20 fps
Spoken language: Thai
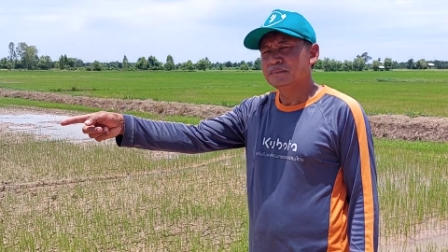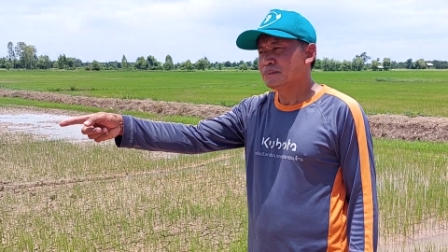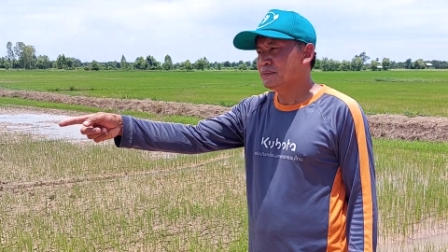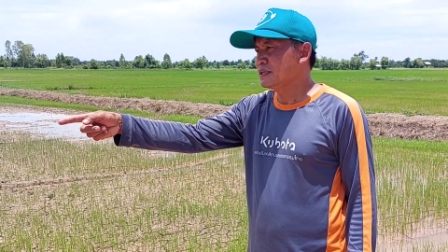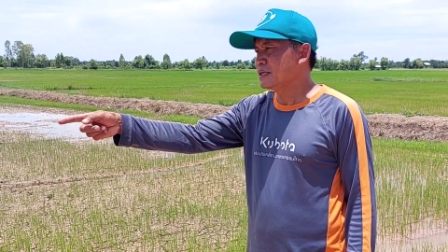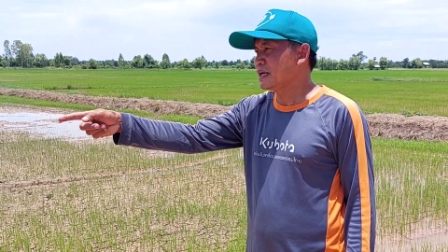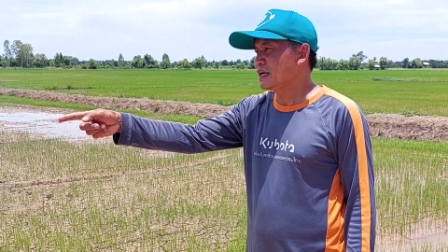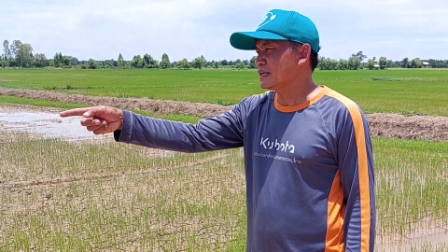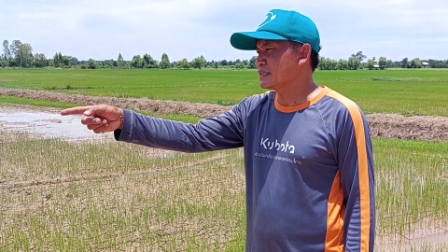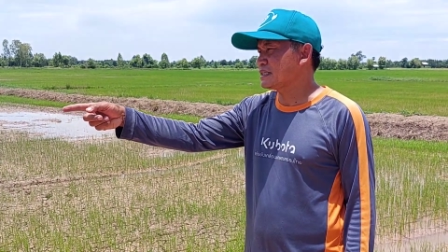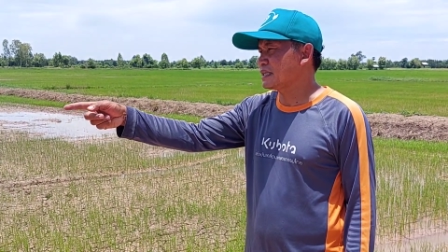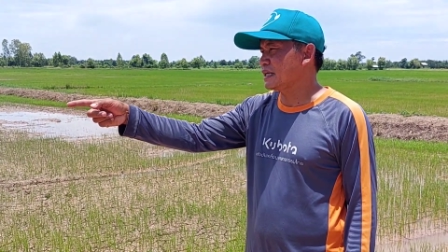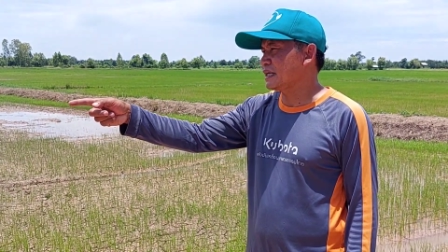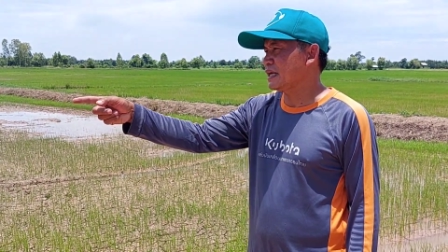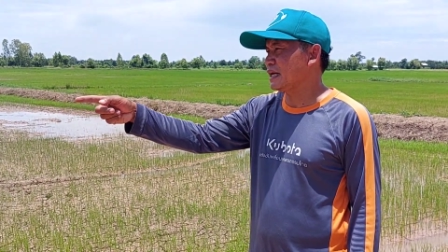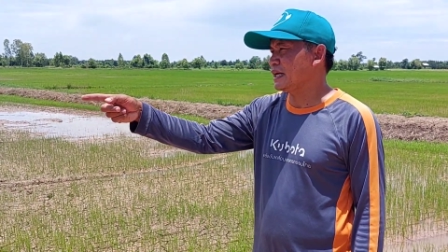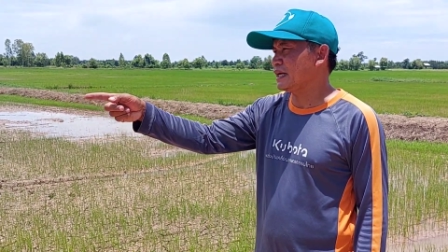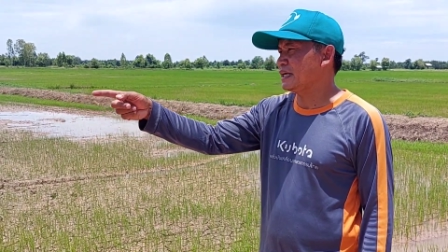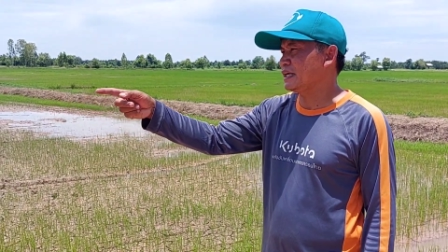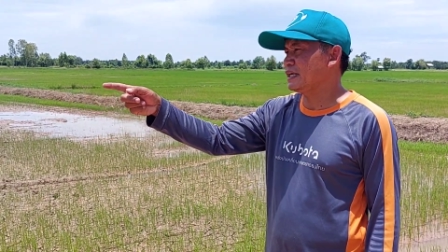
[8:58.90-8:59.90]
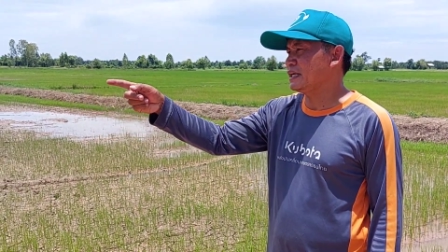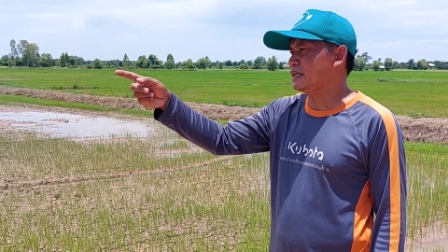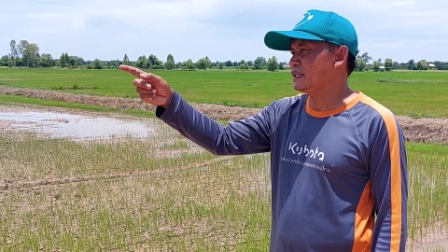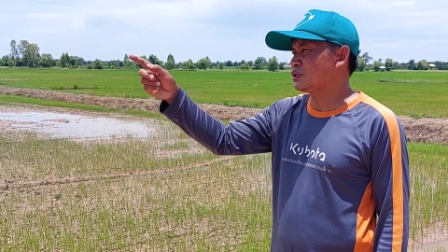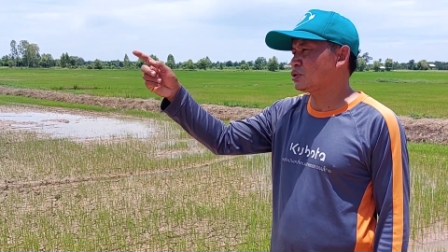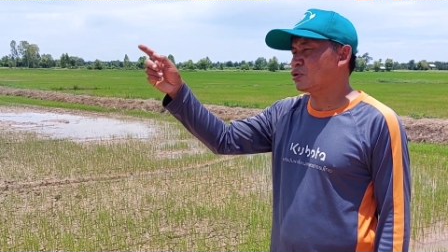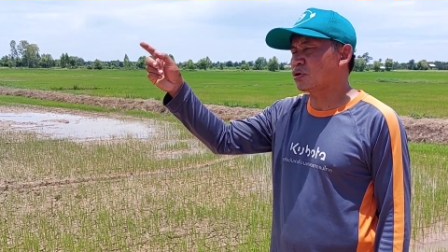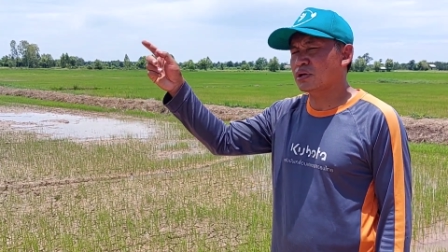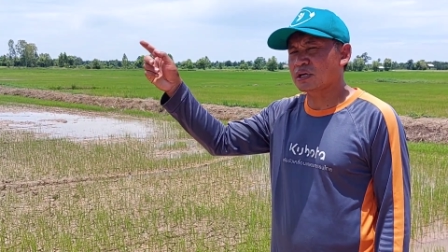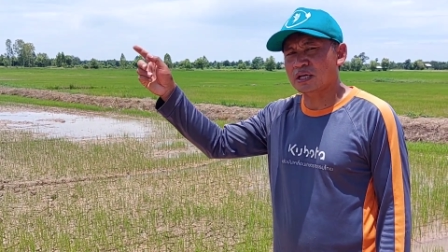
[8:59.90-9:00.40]
เพื่อสิให้
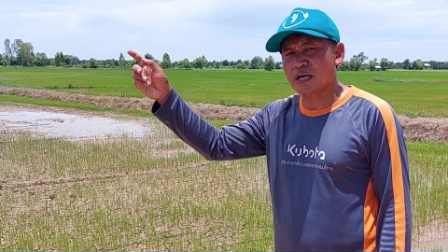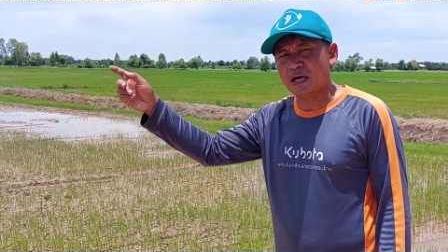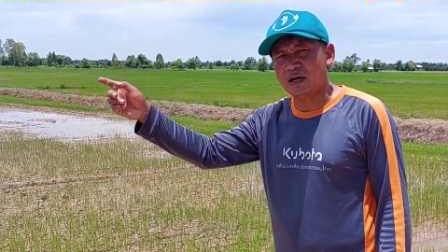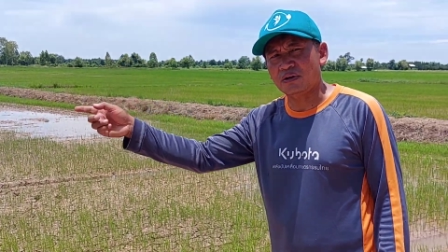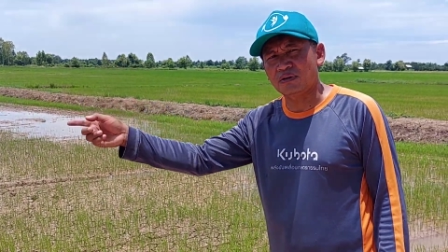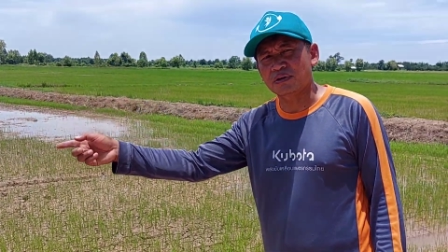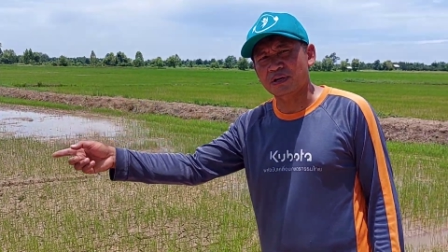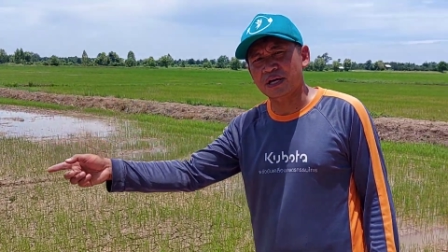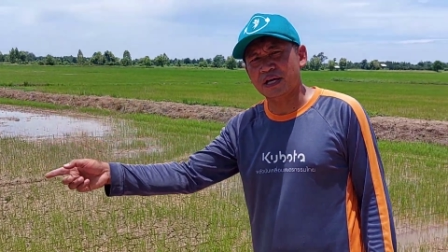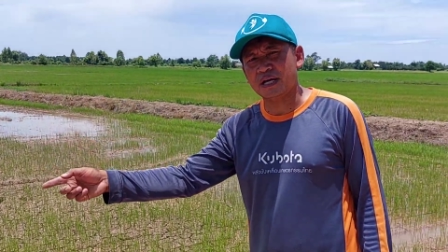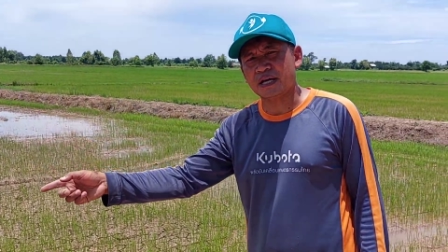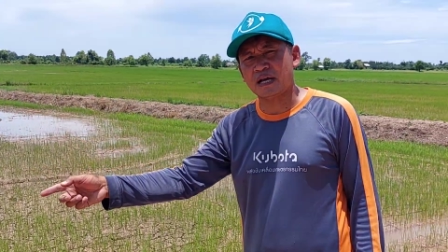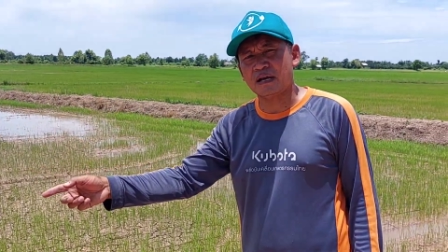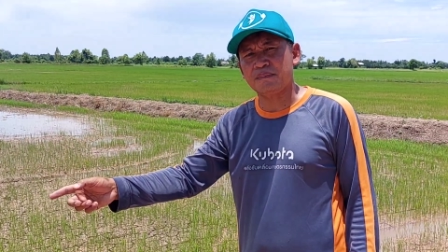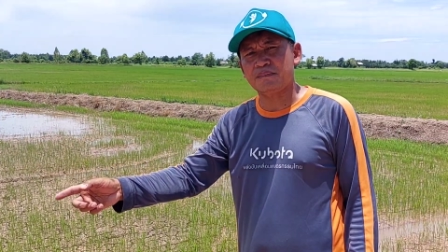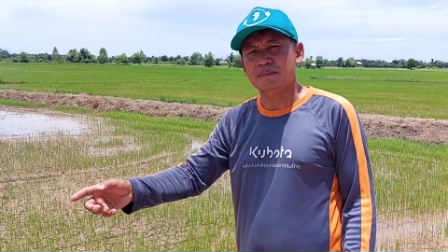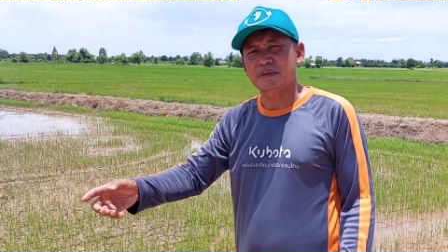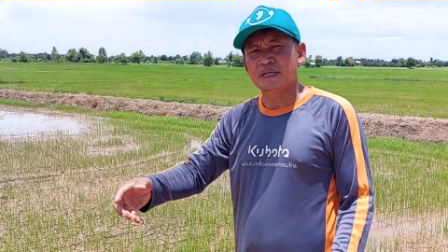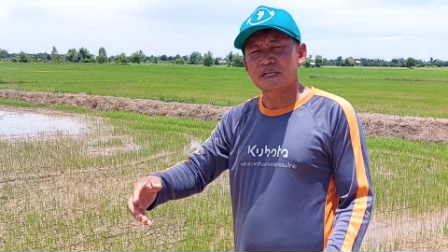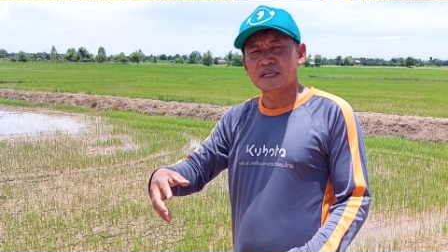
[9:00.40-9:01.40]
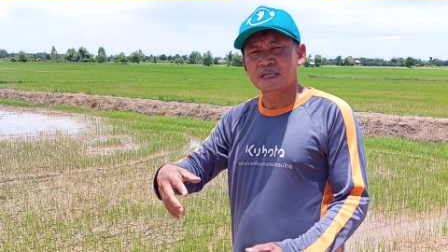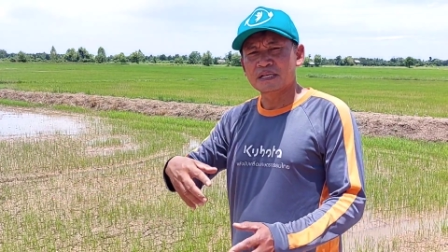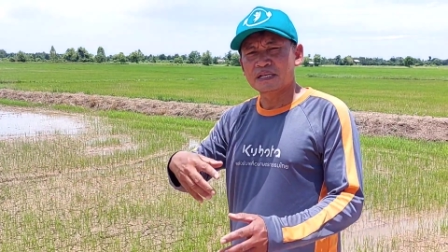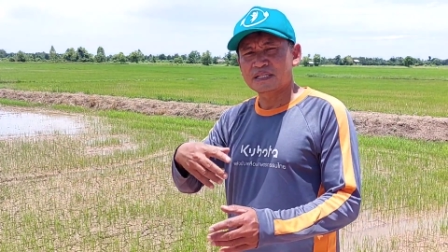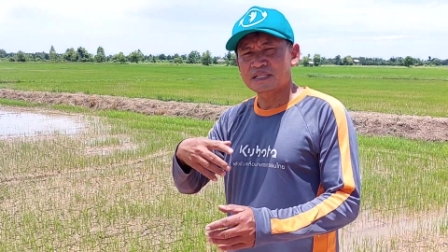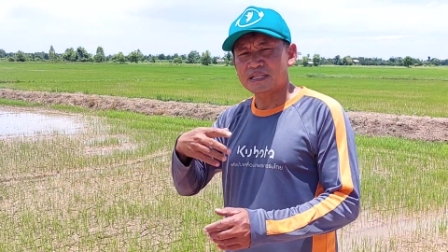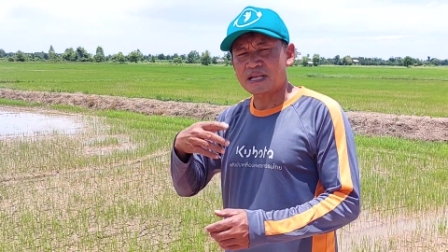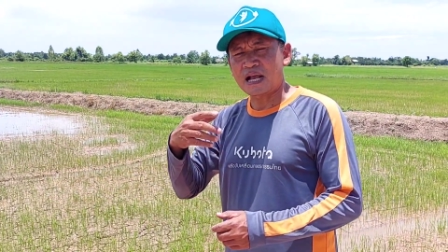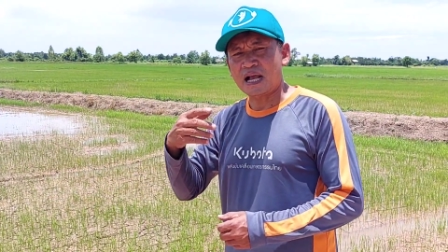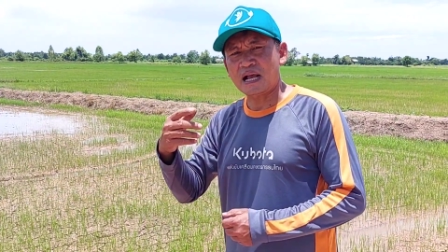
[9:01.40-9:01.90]
ต้นเขานะครับ
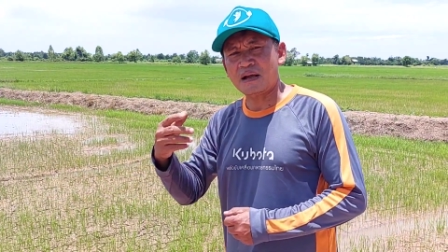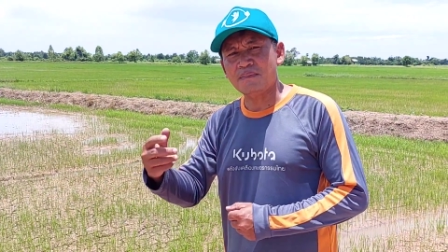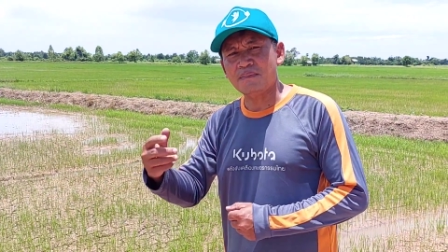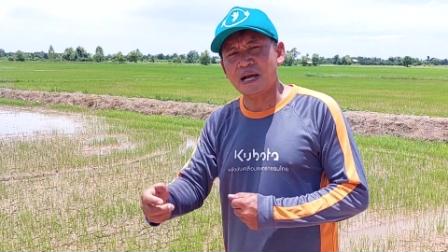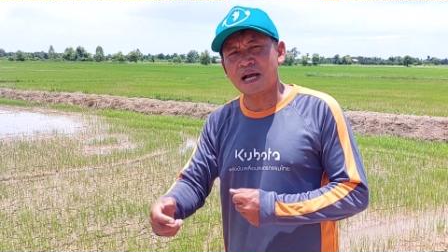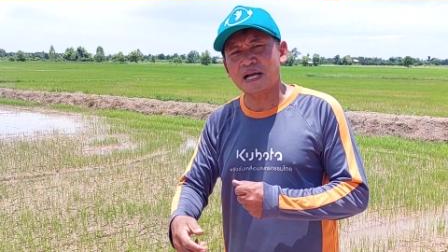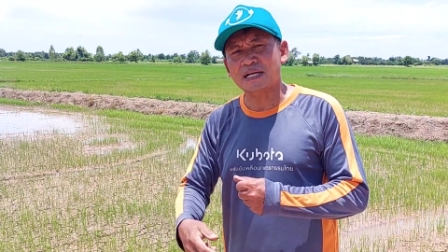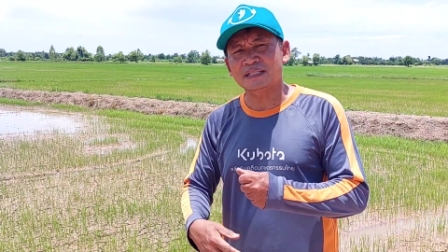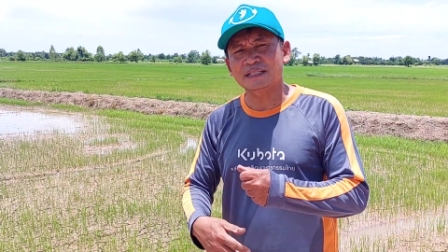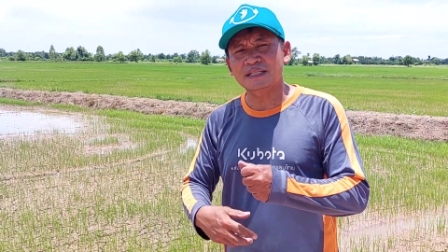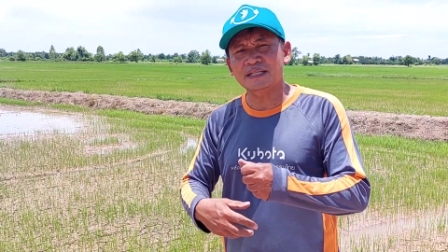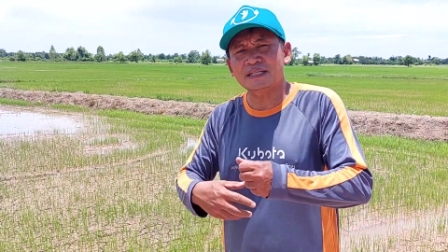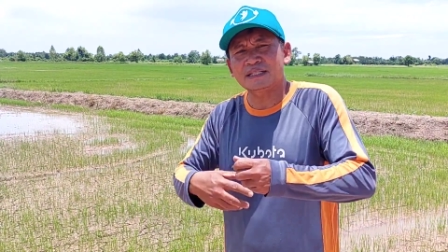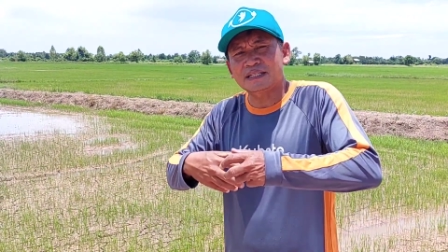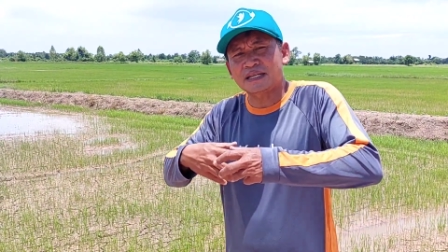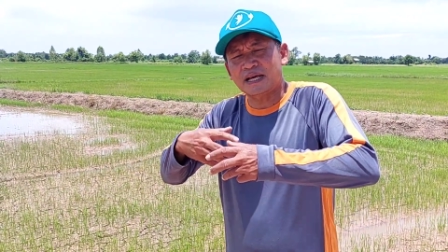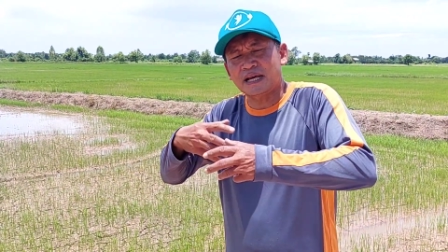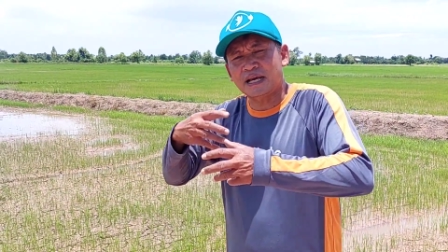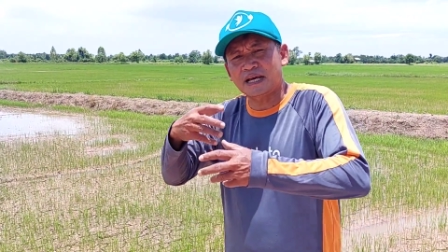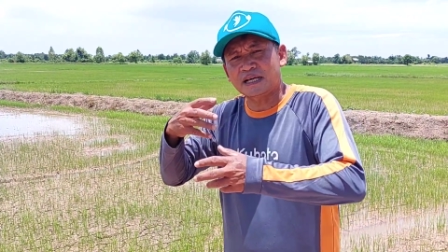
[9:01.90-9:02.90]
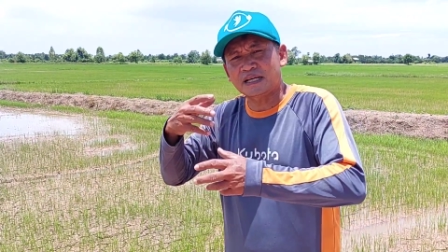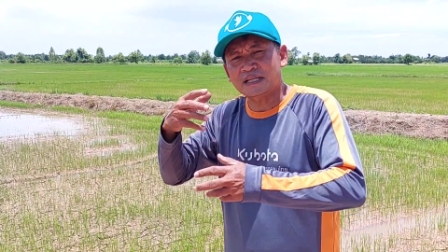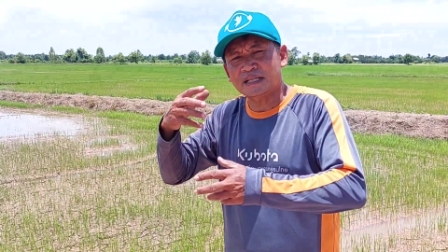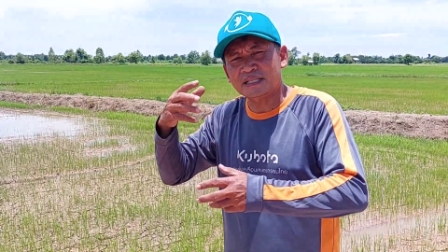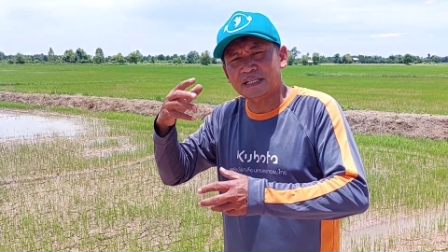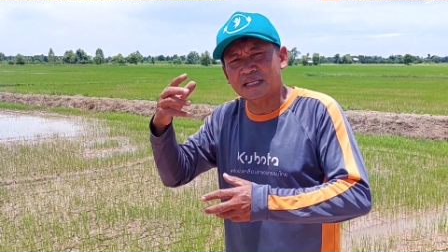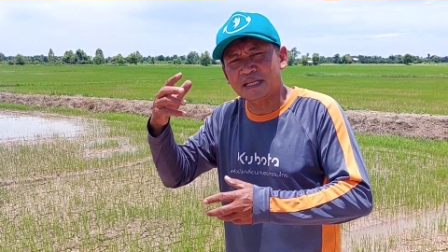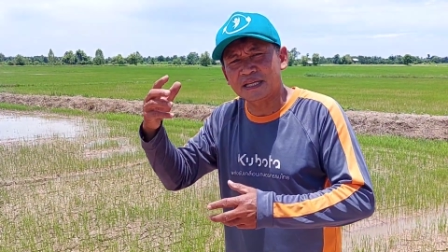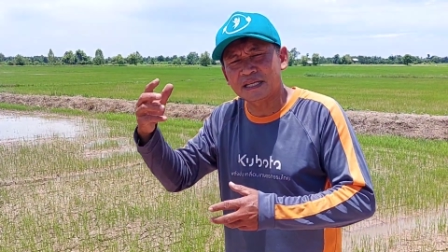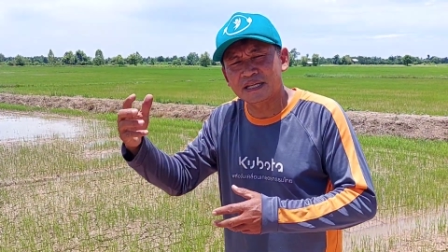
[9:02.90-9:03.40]
สามารถที่จะ
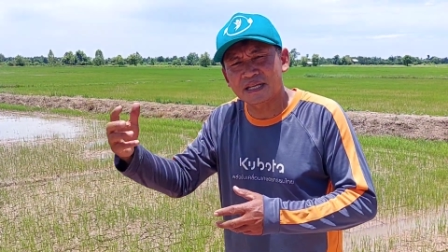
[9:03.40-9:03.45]
กิน